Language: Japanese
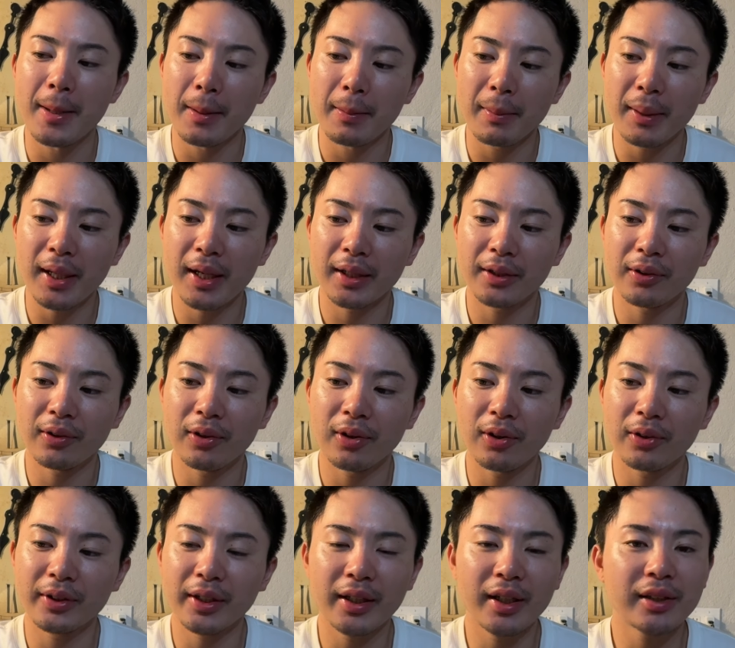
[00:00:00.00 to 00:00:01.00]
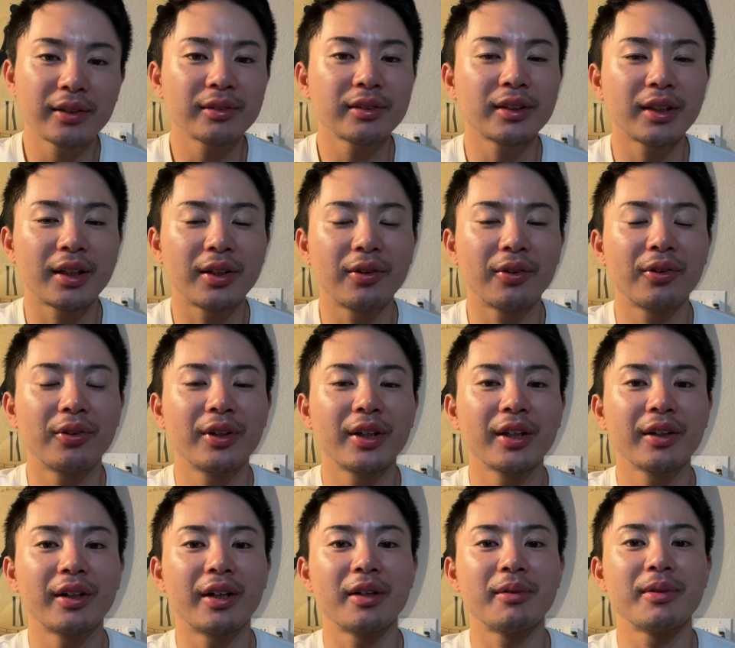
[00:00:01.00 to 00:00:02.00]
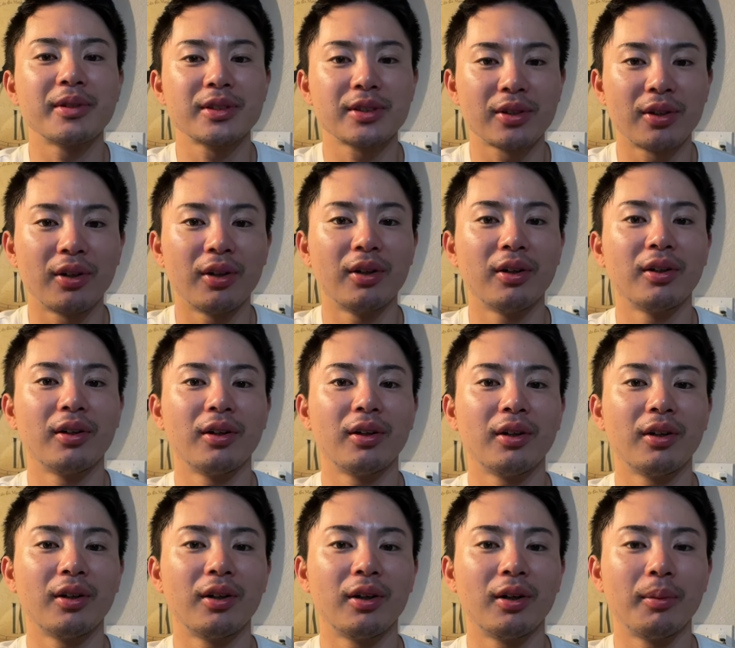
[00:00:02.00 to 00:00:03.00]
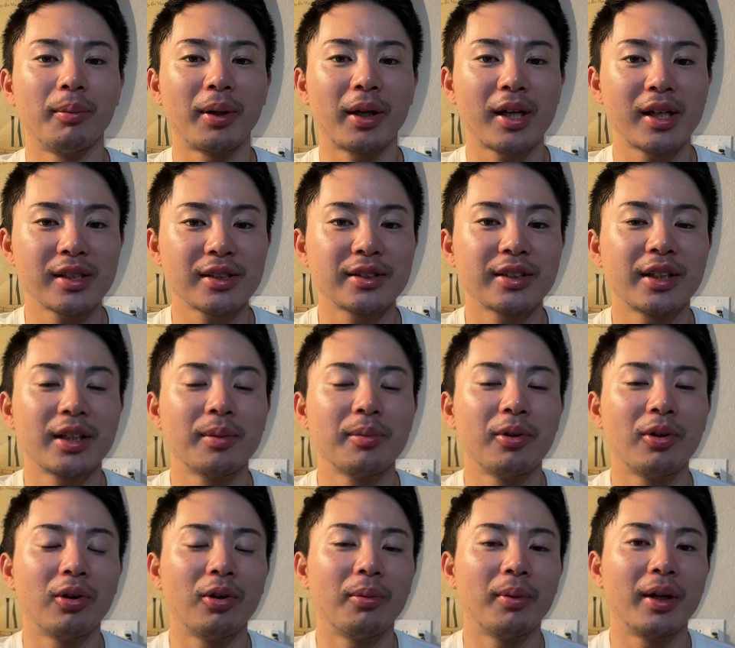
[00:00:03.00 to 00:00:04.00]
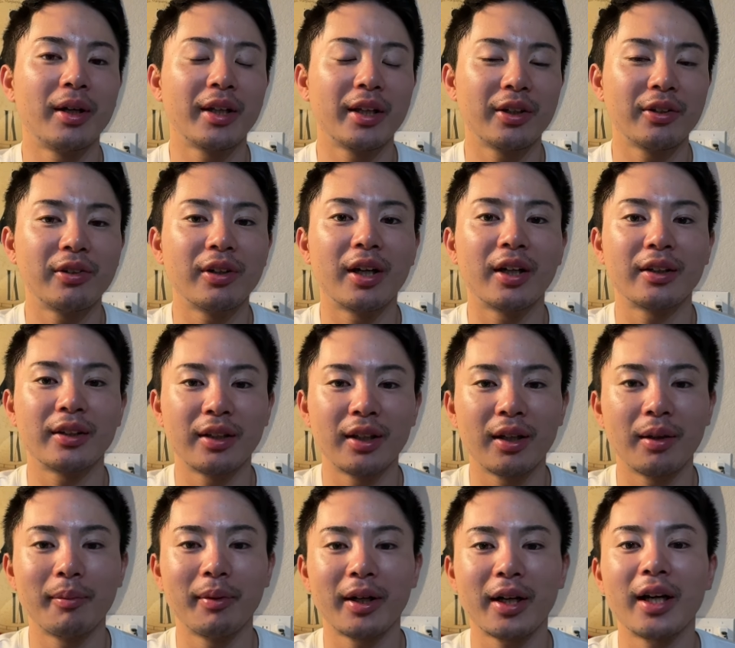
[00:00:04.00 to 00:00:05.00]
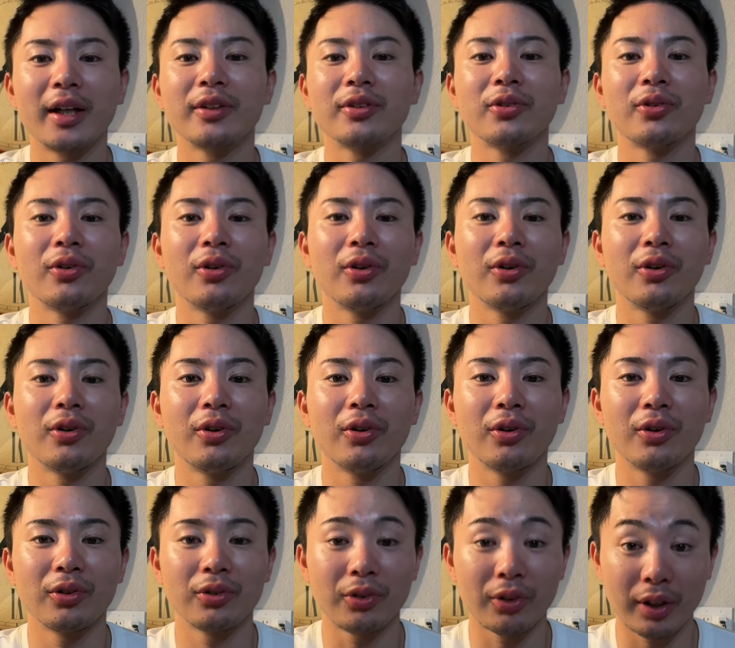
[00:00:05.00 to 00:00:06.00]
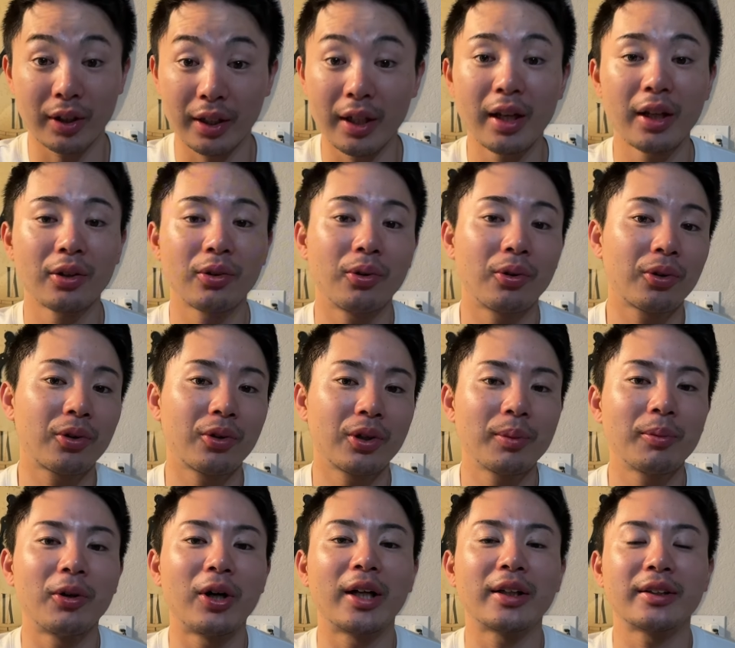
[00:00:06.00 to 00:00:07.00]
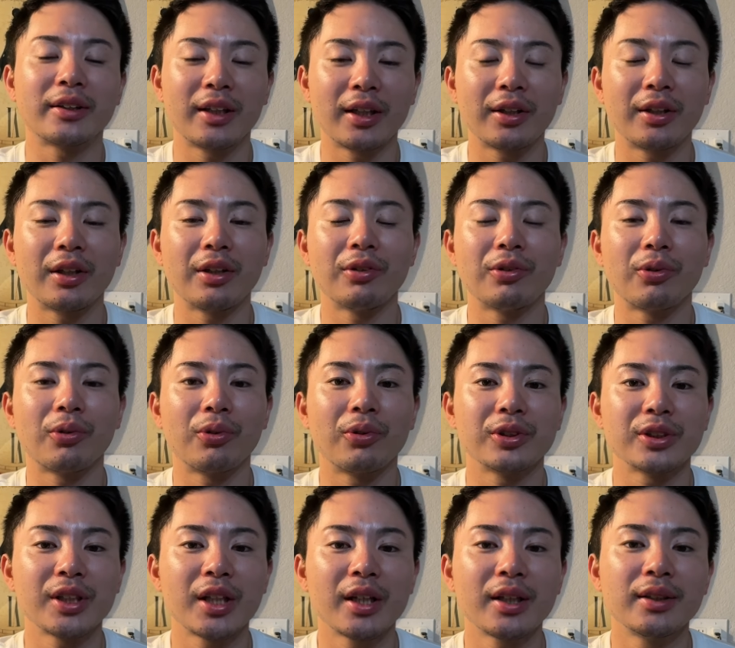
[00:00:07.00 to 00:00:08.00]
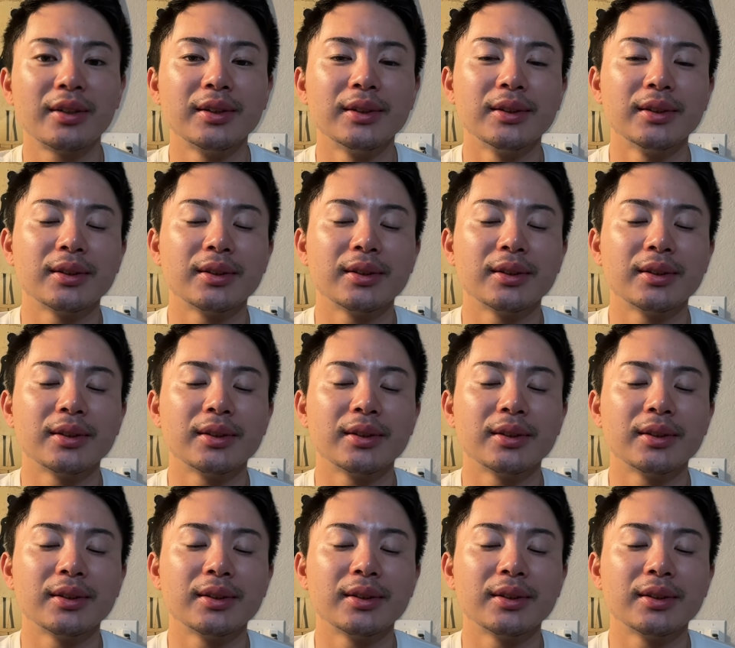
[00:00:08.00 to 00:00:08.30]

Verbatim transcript: まああの、大学っていろいろリーグありますと、まあ関西にもまあリーグがあって、まあ関東というかね、東京にもあってっていうところですね。